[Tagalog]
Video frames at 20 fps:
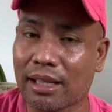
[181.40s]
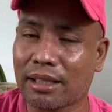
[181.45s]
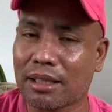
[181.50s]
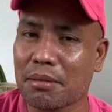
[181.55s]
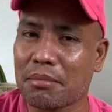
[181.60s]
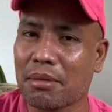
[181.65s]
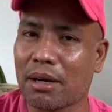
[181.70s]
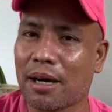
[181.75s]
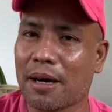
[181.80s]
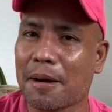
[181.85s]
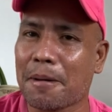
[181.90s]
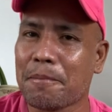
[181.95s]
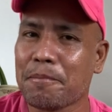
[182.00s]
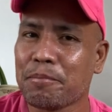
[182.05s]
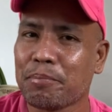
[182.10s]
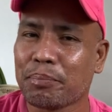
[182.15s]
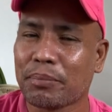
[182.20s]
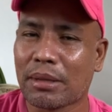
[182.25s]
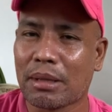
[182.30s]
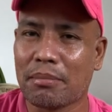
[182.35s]
ating mga
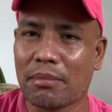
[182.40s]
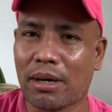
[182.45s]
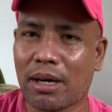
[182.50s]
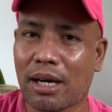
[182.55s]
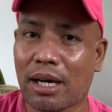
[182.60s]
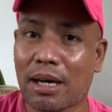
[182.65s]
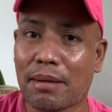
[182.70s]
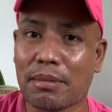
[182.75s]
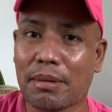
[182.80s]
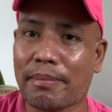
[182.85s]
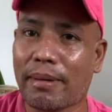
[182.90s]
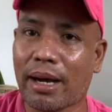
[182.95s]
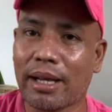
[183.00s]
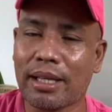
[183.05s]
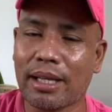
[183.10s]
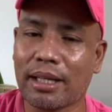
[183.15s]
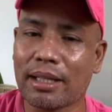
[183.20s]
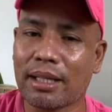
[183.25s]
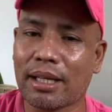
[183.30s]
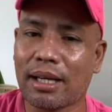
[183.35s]
mga
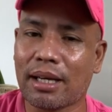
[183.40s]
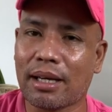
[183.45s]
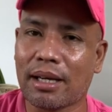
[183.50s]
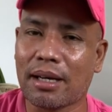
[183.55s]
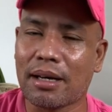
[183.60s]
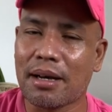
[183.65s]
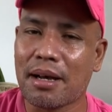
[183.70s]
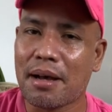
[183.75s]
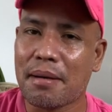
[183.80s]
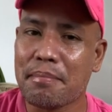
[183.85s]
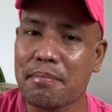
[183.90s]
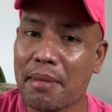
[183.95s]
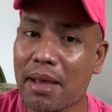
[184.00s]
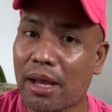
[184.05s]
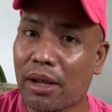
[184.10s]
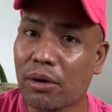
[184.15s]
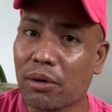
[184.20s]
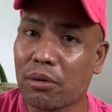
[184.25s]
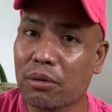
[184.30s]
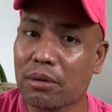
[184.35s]
kababayan na
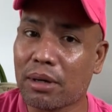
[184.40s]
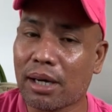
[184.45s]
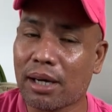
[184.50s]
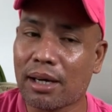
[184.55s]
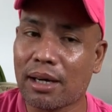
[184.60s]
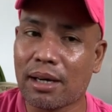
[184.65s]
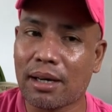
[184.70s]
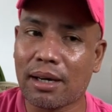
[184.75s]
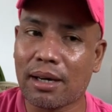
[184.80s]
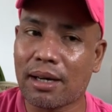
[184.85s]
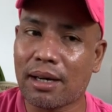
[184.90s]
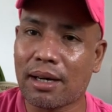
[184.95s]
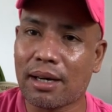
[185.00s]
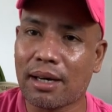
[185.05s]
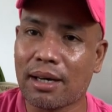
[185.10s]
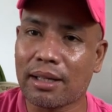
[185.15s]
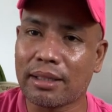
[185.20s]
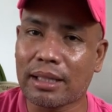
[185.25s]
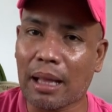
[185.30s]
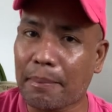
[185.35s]
merong
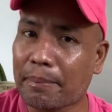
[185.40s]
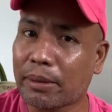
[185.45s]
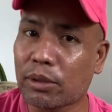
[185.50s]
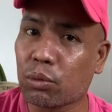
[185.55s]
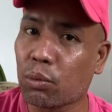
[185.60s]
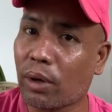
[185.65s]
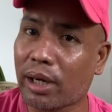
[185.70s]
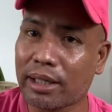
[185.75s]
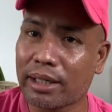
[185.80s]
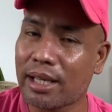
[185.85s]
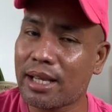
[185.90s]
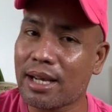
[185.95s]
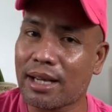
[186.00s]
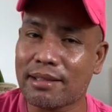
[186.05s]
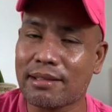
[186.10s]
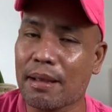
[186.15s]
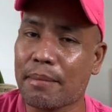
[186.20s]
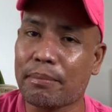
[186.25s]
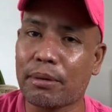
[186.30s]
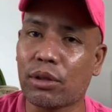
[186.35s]
uh, dapat wag
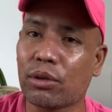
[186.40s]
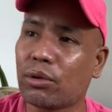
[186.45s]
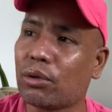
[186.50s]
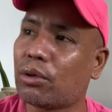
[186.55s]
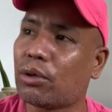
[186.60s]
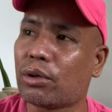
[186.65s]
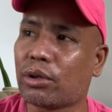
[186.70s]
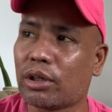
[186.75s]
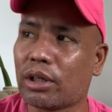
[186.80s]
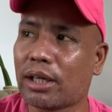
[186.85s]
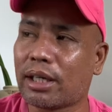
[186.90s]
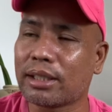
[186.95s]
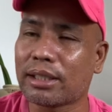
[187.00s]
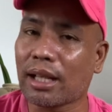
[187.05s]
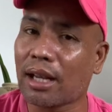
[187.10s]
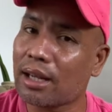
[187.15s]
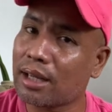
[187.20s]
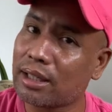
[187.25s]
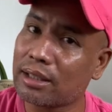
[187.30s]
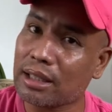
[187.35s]
i-accept ito or uh,
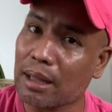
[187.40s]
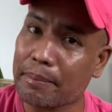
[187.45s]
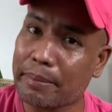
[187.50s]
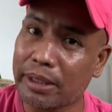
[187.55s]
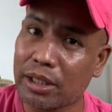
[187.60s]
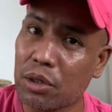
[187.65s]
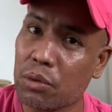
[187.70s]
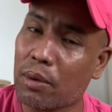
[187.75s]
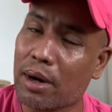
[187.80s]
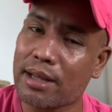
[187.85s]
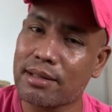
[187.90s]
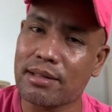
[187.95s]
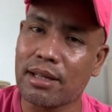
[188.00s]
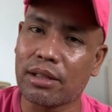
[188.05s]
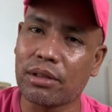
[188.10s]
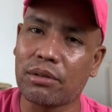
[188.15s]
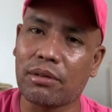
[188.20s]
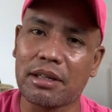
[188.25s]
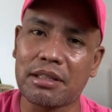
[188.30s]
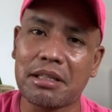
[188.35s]
talagang dapat
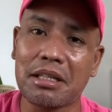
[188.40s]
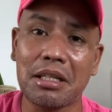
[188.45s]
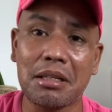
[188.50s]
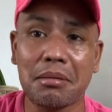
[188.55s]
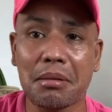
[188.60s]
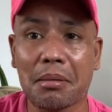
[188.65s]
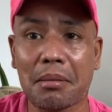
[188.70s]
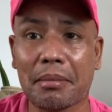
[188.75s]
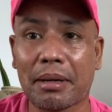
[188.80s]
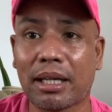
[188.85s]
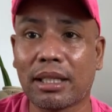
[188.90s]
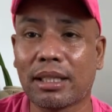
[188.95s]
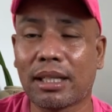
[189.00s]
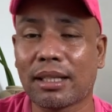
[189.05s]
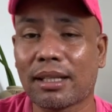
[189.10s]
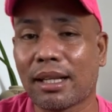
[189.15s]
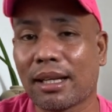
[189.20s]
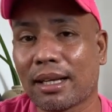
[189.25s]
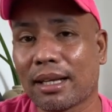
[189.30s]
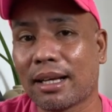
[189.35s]
iwasan to kasi hindi naman maganda
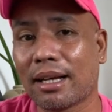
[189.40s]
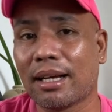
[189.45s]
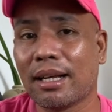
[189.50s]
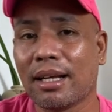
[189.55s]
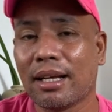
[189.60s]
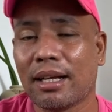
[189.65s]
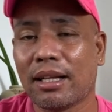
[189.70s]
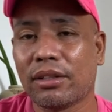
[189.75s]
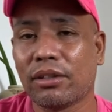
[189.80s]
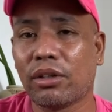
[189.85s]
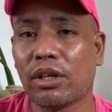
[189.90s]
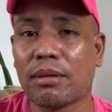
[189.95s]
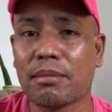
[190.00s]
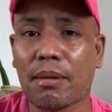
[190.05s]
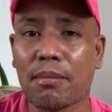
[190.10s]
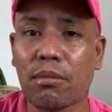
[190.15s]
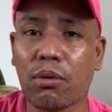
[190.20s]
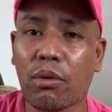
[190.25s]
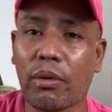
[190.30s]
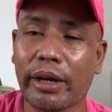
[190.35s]
talaga no na
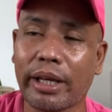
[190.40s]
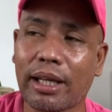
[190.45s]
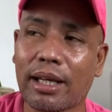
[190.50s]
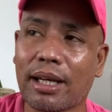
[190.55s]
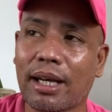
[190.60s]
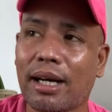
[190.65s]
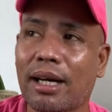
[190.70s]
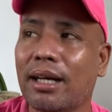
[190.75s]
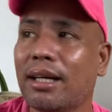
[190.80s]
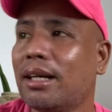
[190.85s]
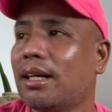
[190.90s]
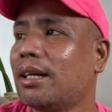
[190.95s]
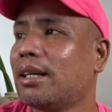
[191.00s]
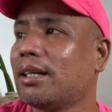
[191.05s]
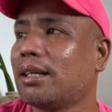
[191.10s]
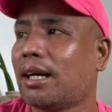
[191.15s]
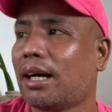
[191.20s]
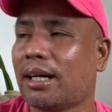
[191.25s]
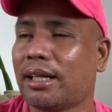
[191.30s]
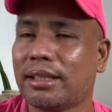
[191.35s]
mabuhay ka
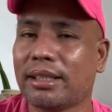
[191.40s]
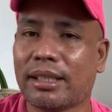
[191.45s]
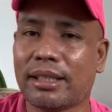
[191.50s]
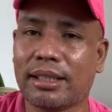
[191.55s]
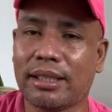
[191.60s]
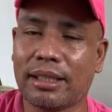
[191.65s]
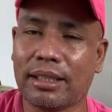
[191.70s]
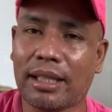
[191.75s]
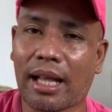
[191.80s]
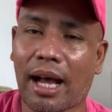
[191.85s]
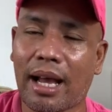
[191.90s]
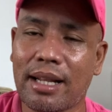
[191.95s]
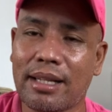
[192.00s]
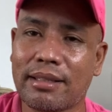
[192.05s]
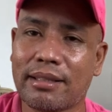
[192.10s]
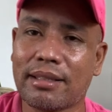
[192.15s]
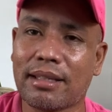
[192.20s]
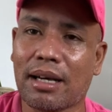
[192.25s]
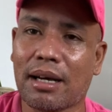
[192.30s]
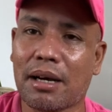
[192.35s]
uh, dahil
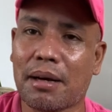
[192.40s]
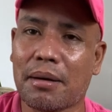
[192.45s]
sa